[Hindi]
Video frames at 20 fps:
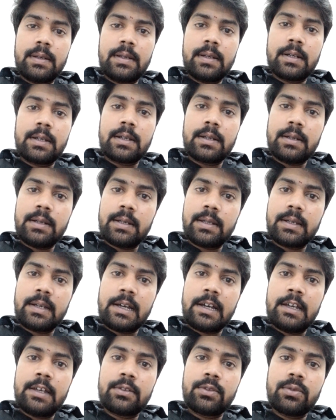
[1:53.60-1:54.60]
अगर लड़का
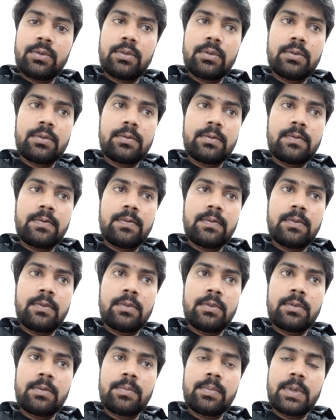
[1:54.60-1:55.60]
है तो
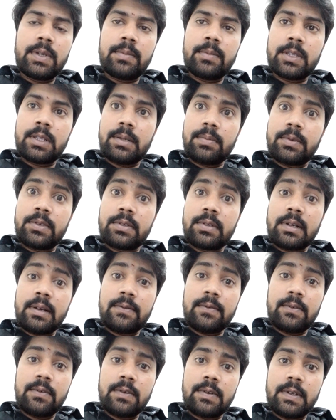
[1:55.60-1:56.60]
फ़ोन पे मतलब किसका
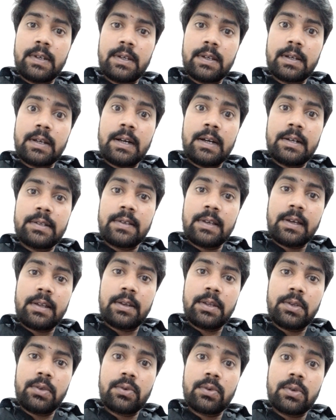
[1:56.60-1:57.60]
फ़ोन है कहाँ जा
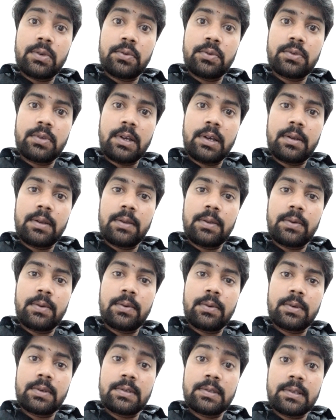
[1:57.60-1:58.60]
रही हो क्यों जा रही
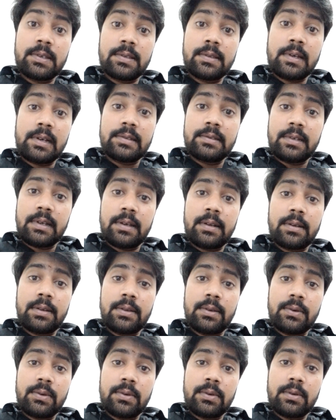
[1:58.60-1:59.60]
हो किसके साथ जा रही
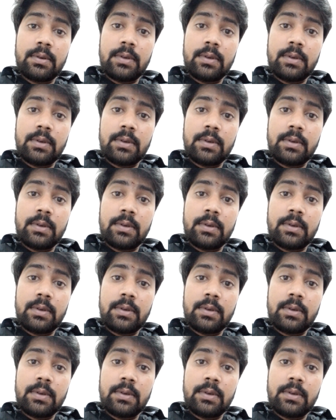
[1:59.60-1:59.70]
हो